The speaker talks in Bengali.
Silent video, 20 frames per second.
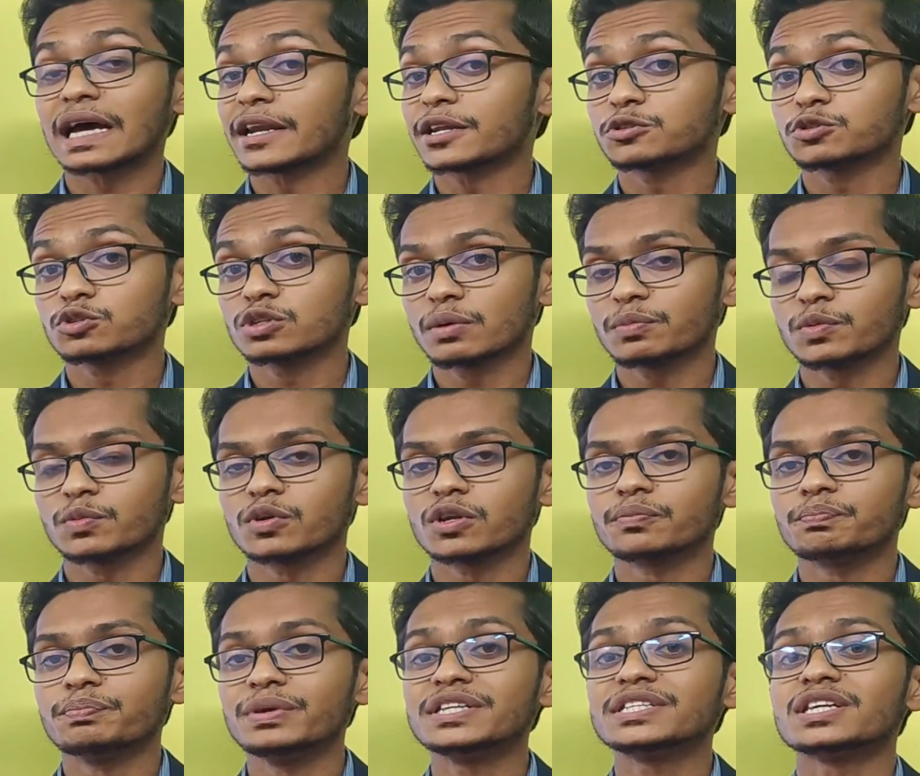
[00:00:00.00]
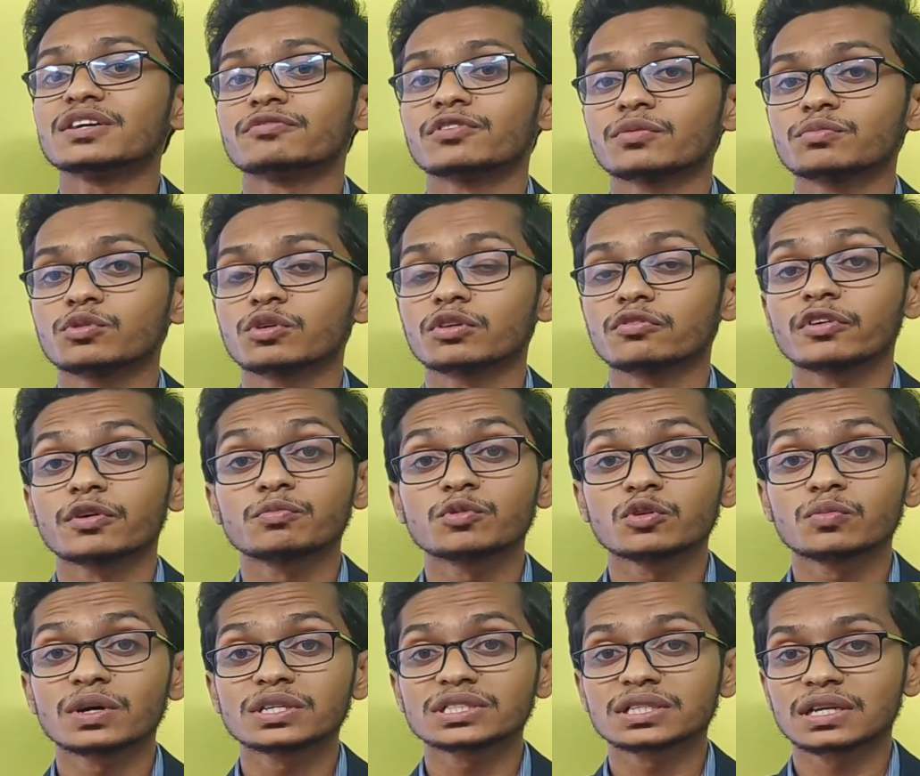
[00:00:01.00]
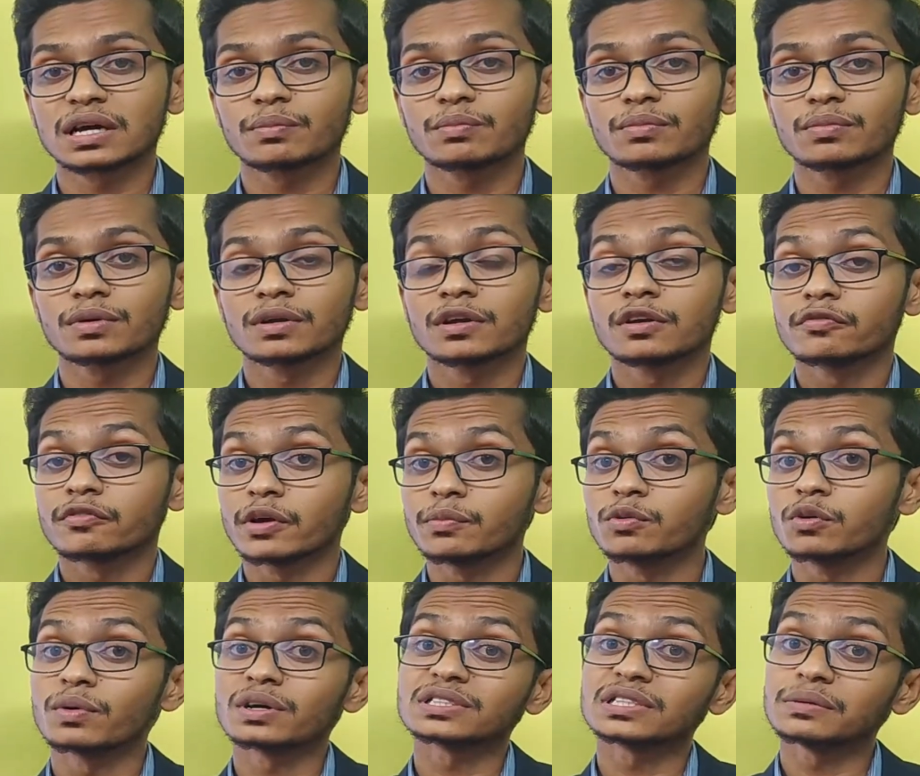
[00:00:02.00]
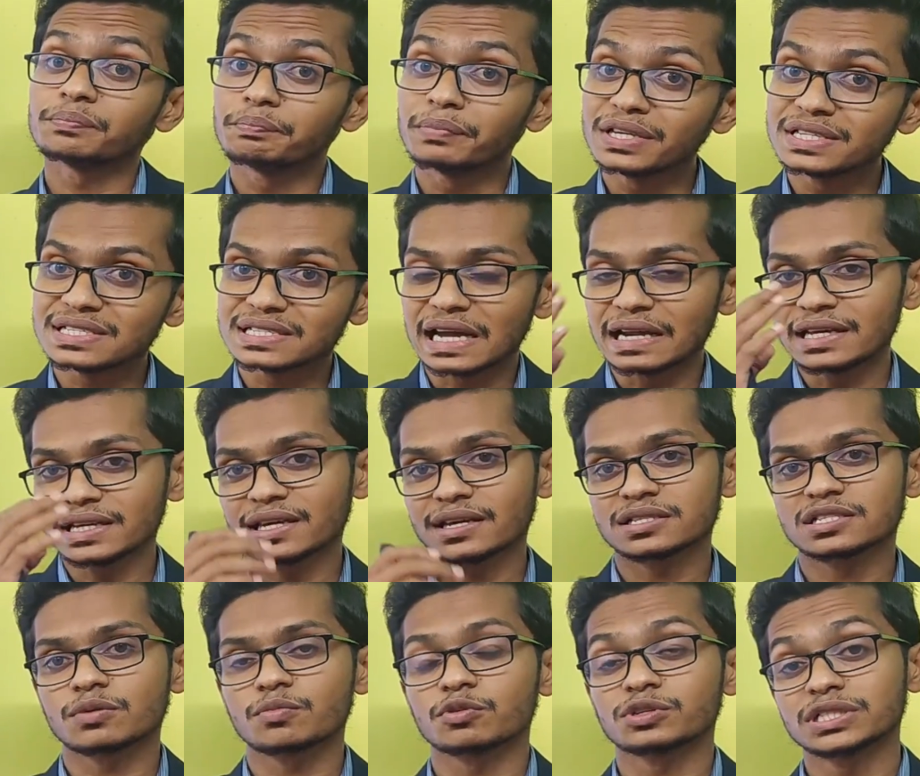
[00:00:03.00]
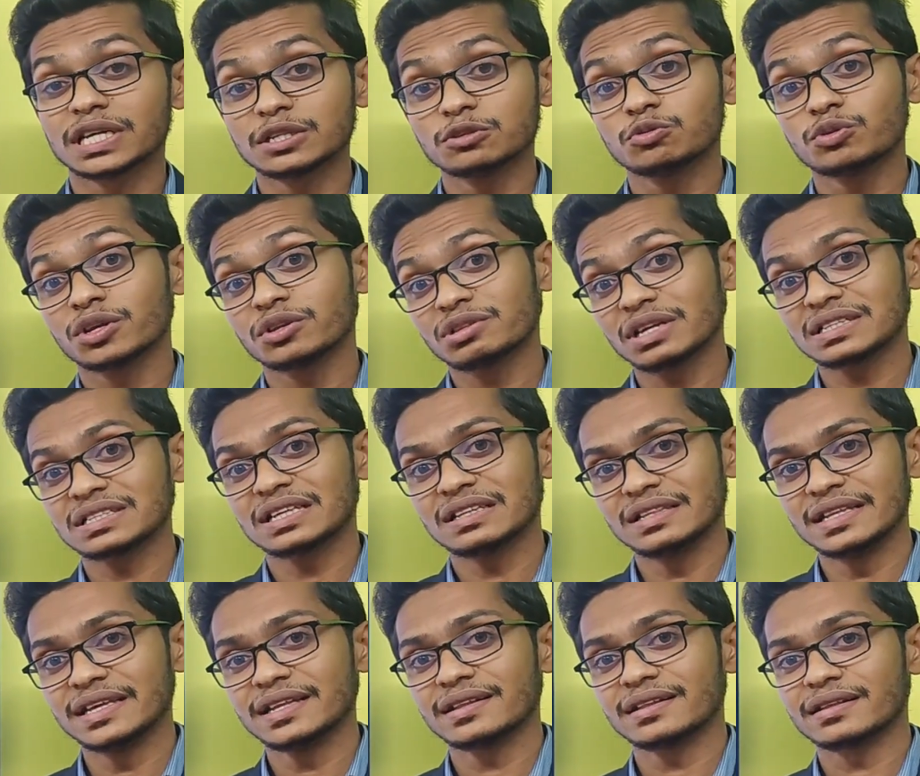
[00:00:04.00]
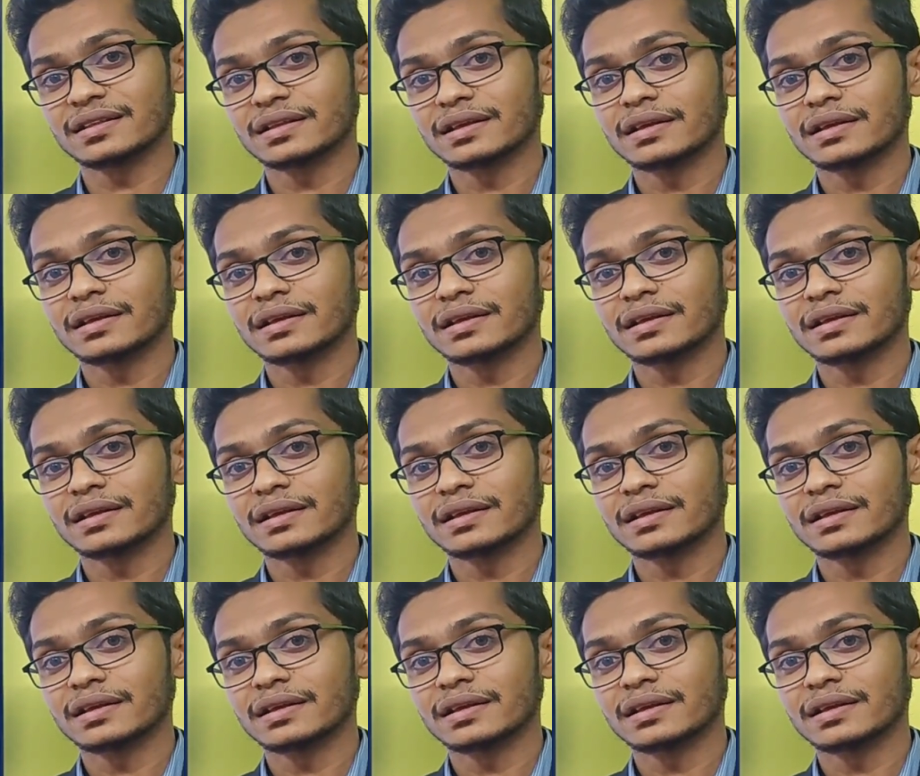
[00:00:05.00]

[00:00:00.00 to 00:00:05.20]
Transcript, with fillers: তারিখ যদি আমি বলি বিশে ফেব্রুয়ারি ফেব্রুয়ারি মাসে না ফেব্রুয়ারি মাসের বিশ তারিখে যাব সেই জন্য কিন্তু একটি দিন